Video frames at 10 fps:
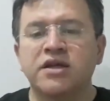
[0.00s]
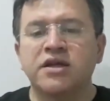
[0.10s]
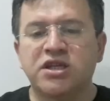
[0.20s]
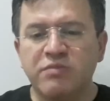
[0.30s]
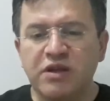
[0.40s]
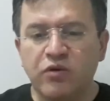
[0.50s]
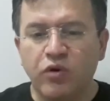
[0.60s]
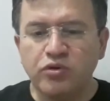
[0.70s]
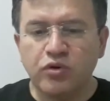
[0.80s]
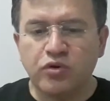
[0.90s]

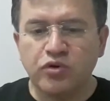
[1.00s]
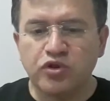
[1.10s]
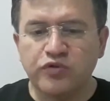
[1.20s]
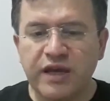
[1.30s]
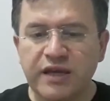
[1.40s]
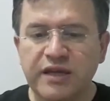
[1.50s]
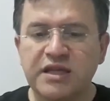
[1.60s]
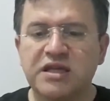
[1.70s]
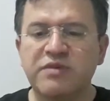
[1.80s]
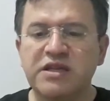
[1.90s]
2019 ve
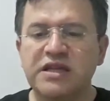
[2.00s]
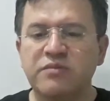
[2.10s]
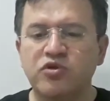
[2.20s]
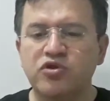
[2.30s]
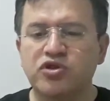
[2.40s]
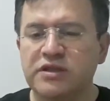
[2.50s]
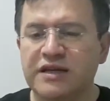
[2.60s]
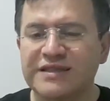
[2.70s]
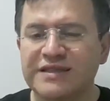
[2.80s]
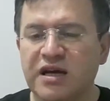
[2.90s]
2023
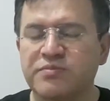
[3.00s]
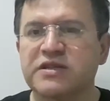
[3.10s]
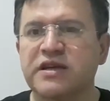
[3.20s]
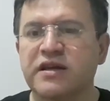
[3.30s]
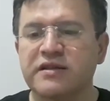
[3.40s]
yıllarını kapsayan